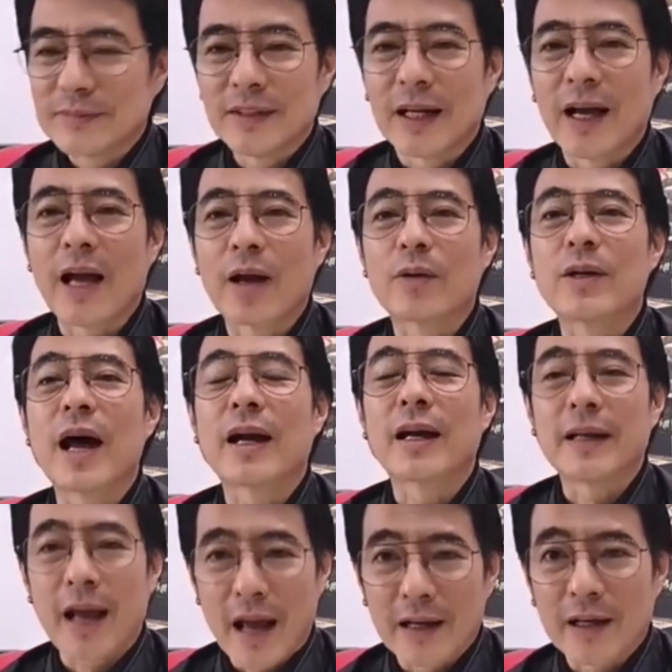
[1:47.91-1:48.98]
ยังไงก็ได้
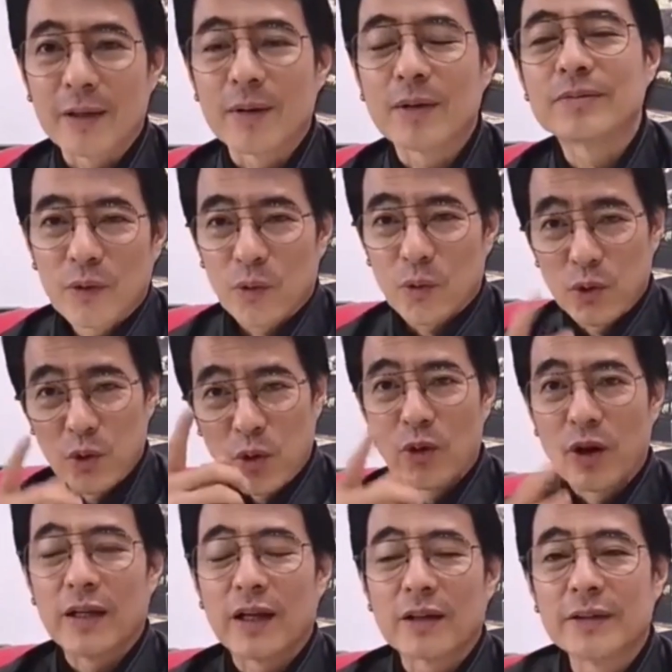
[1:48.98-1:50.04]
คะแนนนะครับคุณดู
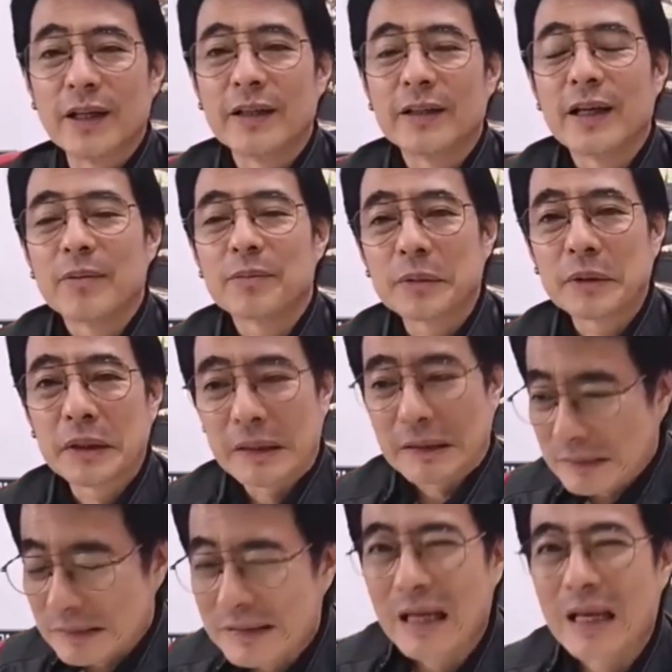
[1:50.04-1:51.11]
นะทักษิณเนี่ย
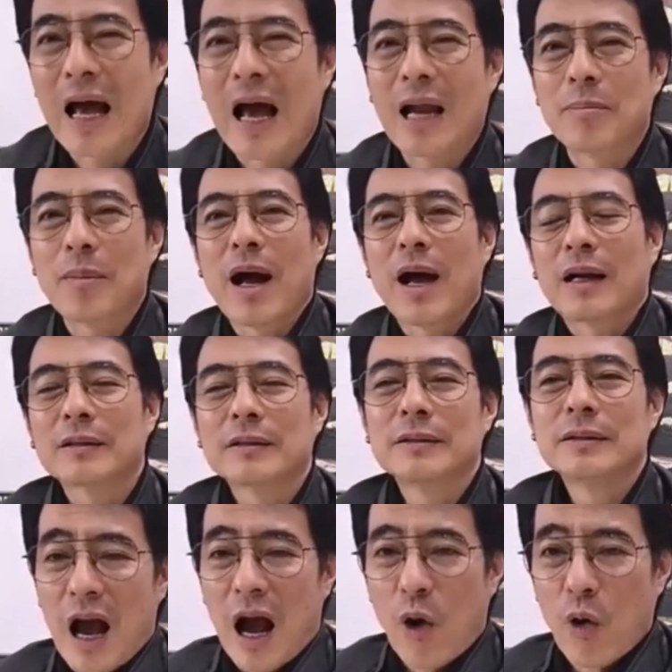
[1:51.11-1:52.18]
ฉลาดมาก
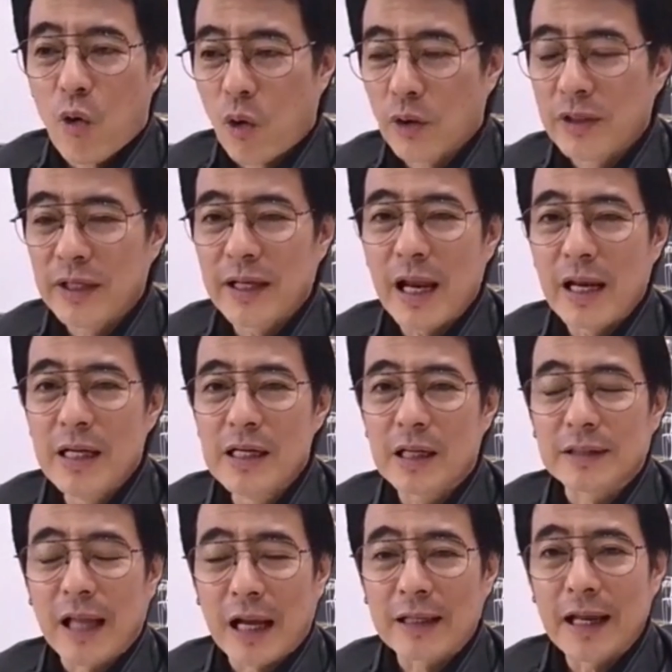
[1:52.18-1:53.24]
เอาคนที่ได้เลือก
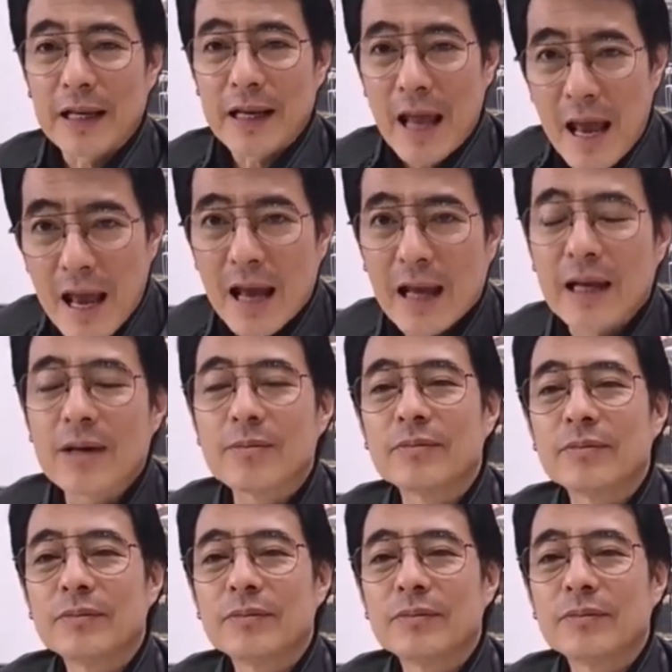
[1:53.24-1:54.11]
ตั้งแน่ๆนะครับ